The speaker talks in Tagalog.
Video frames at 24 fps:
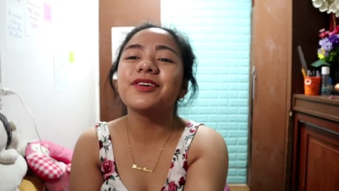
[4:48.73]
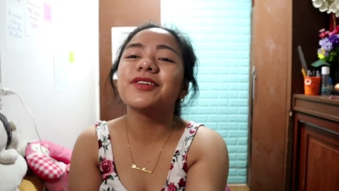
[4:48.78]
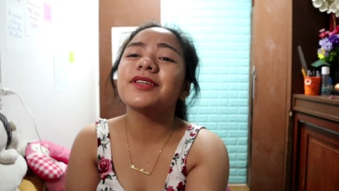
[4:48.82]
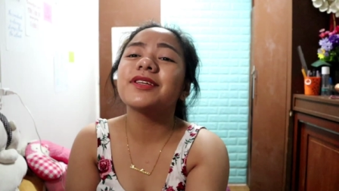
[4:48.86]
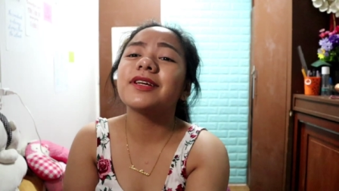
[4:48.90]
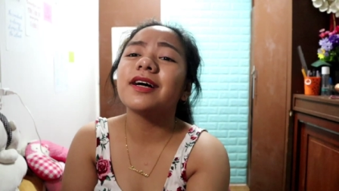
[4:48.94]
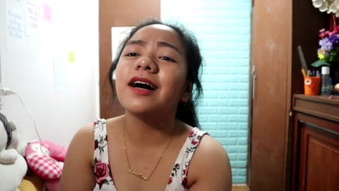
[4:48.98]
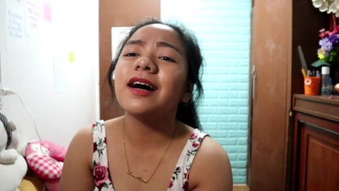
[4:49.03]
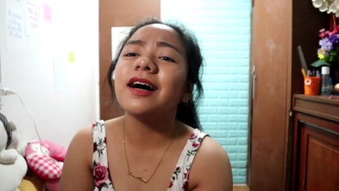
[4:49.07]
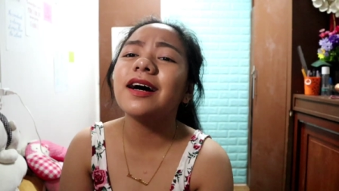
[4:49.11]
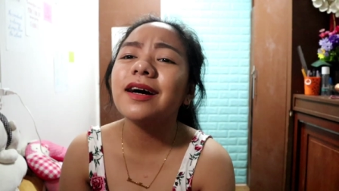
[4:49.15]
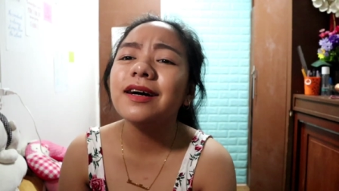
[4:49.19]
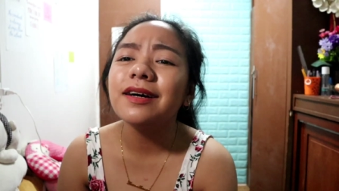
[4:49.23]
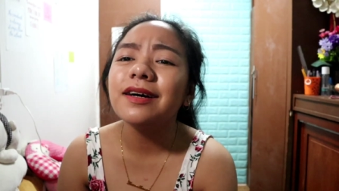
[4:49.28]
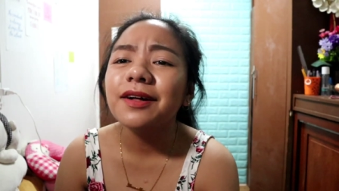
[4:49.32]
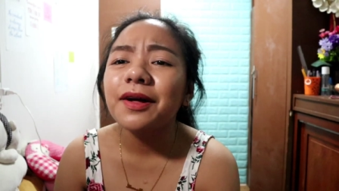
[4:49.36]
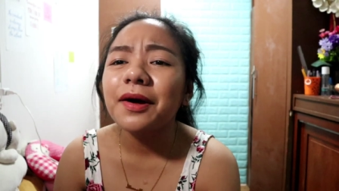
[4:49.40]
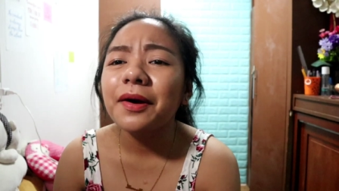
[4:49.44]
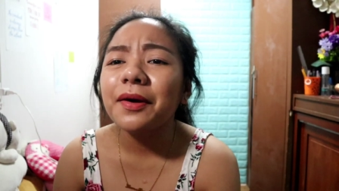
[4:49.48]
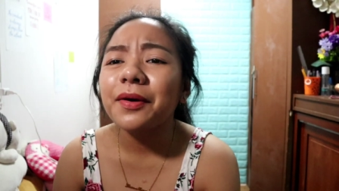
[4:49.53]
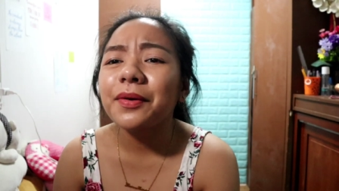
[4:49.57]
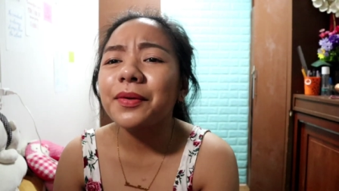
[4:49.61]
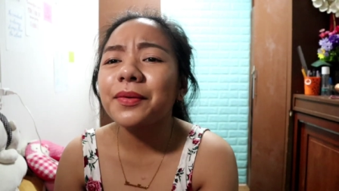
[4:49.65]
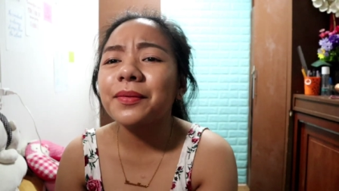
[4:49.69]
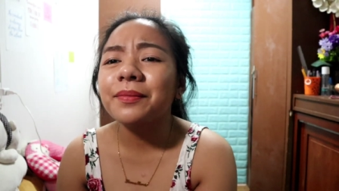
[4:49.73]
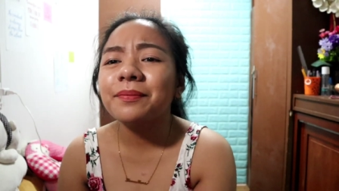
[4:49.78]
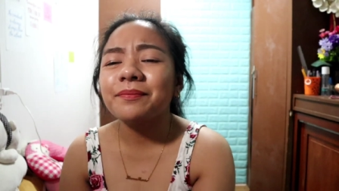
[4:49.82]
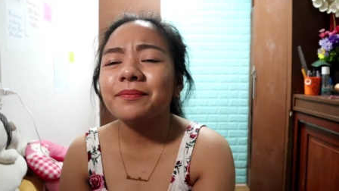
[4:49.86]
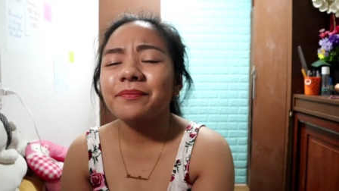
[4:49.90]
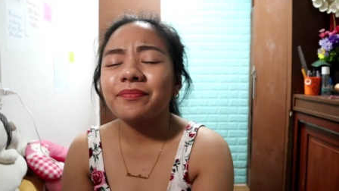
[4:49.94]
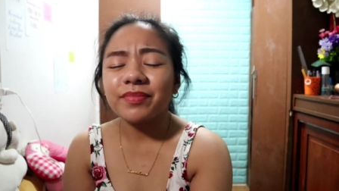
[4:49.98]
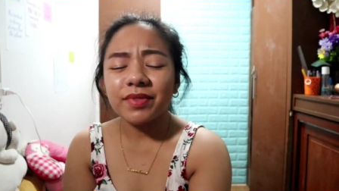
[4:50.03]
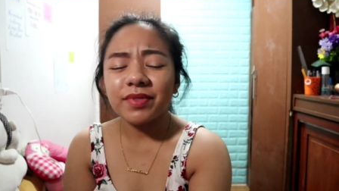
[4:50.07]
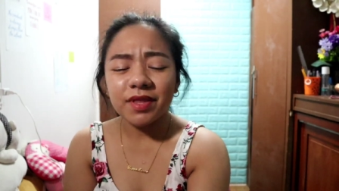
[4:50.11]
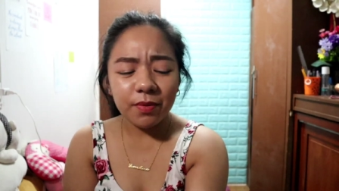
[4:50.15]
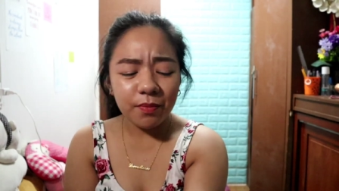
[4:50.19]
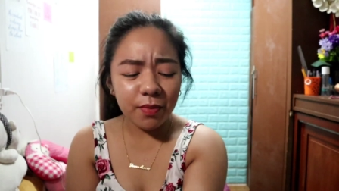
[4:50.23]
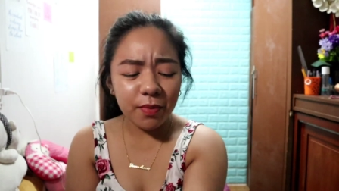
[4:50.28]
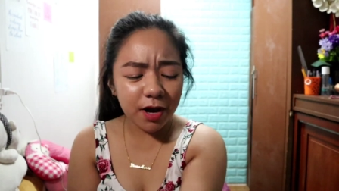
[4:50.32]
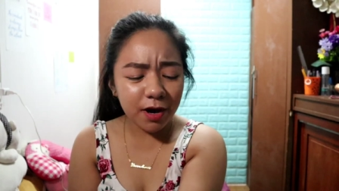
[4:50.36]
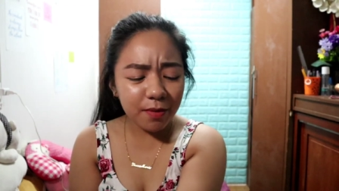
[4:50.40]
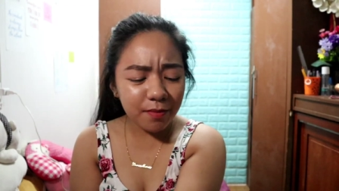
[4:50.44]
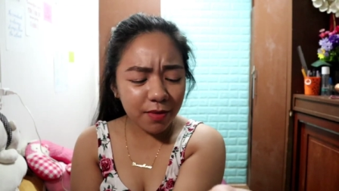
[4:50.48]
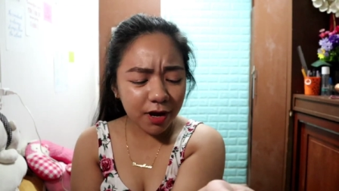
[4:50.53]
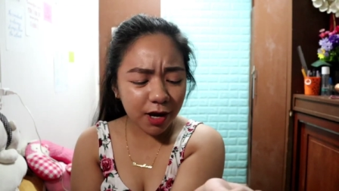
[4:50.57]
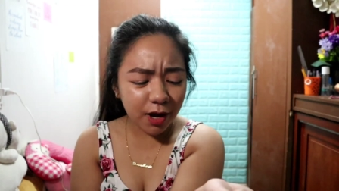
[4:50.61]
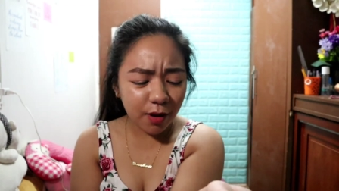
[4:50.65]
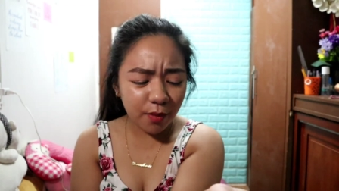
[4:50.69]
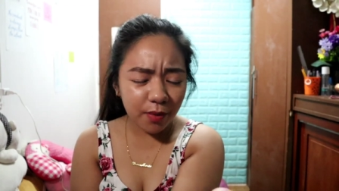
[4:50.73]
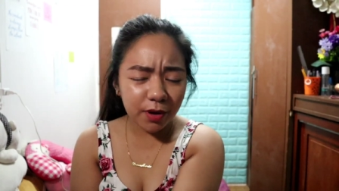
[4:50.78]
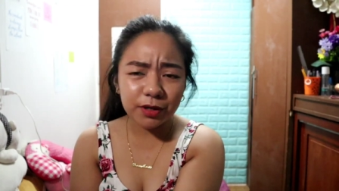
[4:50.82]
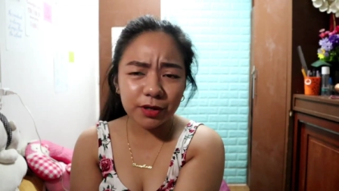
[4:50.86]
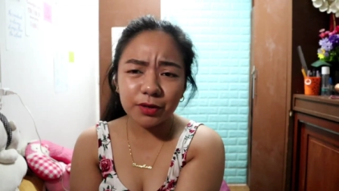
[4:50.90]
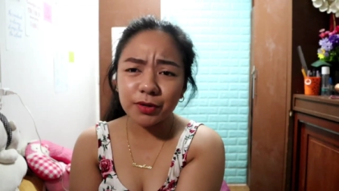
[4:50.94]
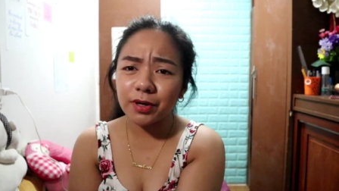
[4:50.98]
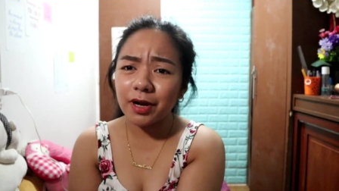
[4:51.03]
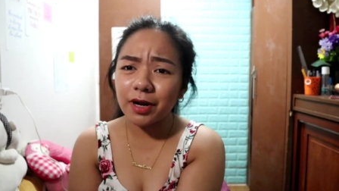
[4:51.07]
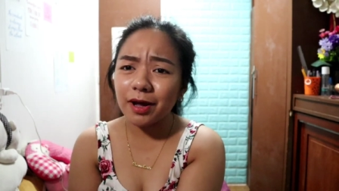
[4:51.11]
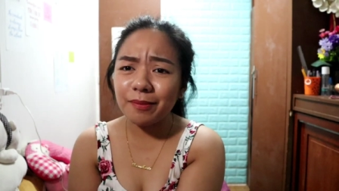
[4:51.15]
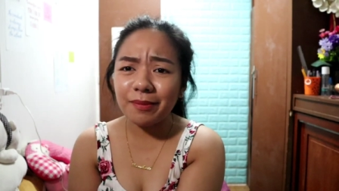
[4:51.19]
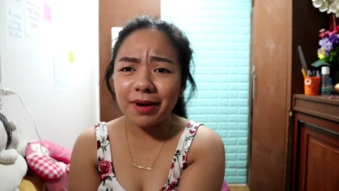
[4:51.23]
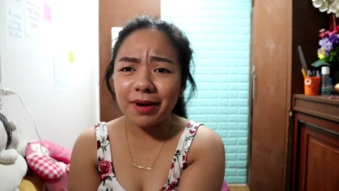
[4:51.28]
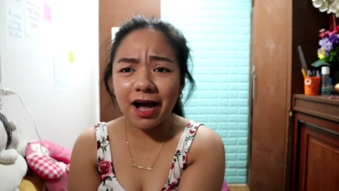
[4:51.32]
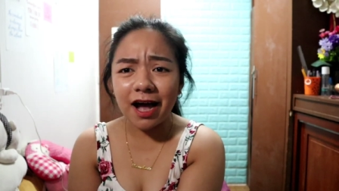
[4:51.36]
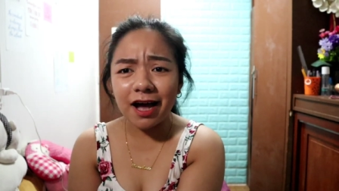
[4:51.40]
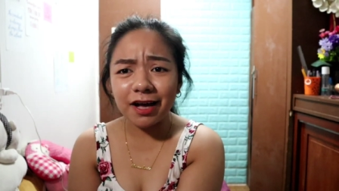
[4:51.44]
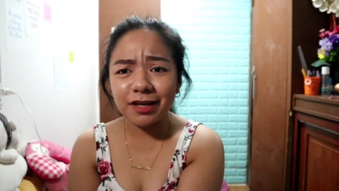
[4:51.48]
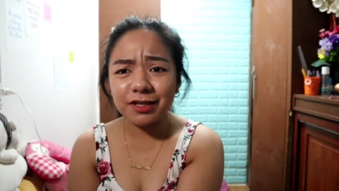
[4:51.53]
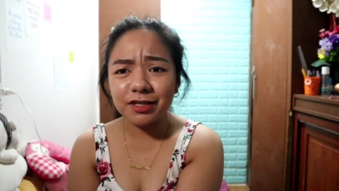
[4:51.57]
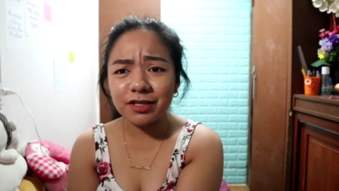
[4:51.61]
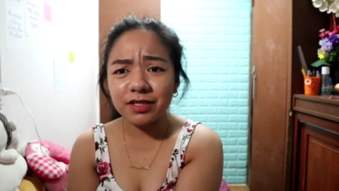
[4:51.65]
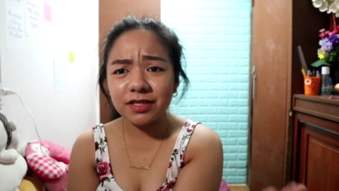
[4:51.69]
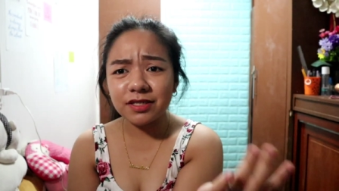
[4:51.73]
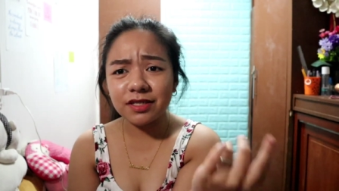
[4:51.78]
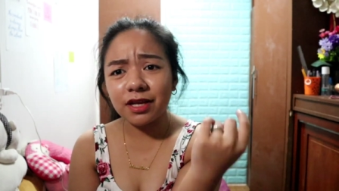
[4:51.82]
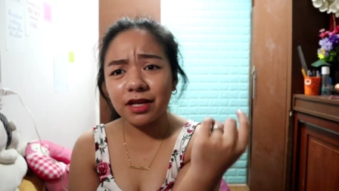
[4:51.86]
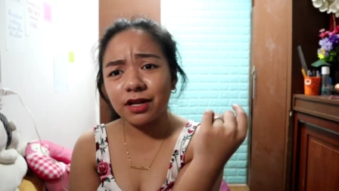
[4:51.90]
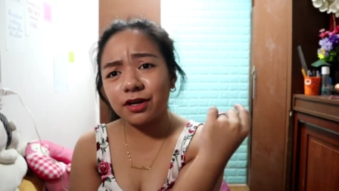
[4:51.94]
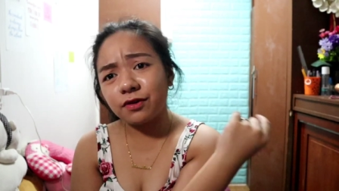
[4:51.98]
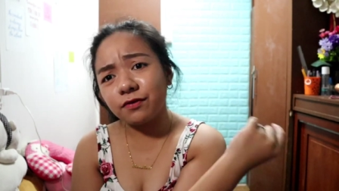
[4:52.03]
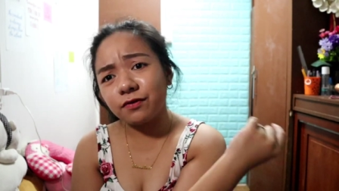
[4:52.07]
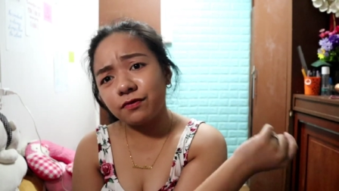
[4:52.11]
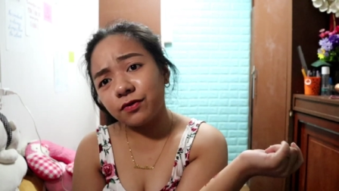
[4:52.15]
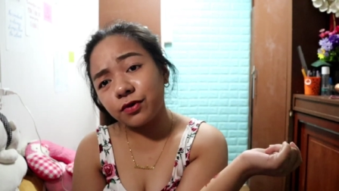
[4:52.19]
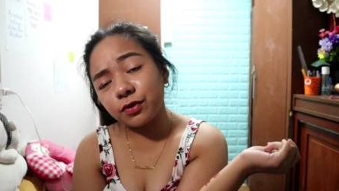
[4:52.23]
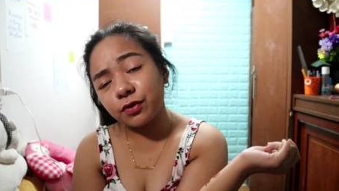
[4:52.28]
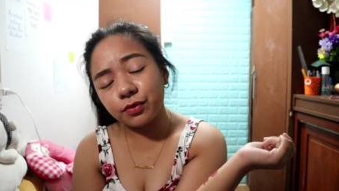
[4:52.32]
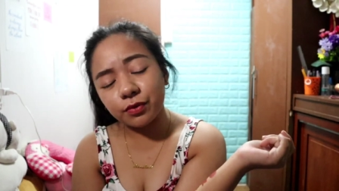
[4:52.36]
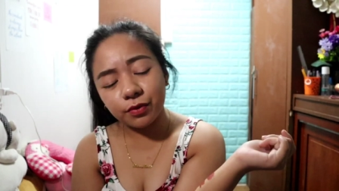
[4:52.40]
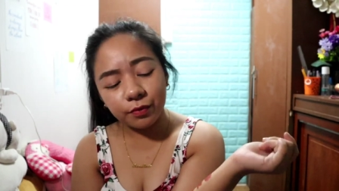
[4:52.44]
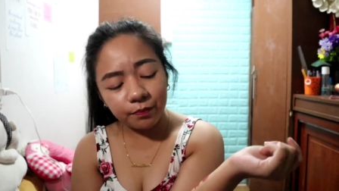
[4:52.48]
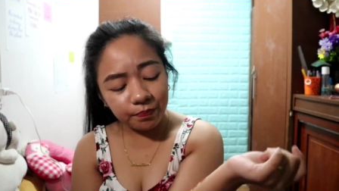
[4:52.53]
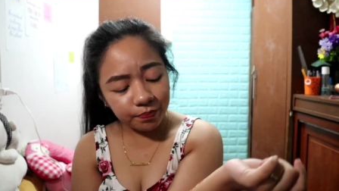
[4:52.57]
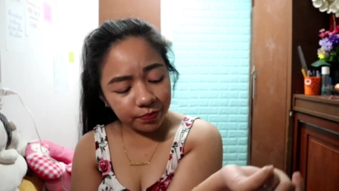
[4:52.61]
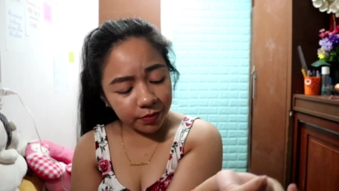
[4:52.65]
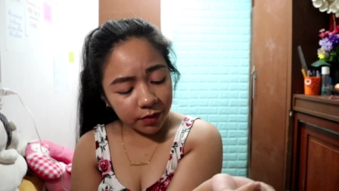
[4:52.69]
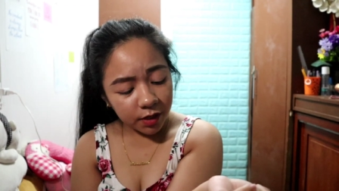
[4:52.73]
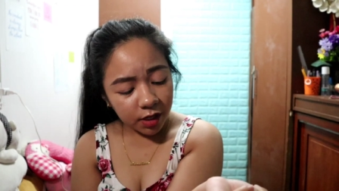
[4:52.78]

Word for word: Ayun nga, para magawan ko ng maayos na review,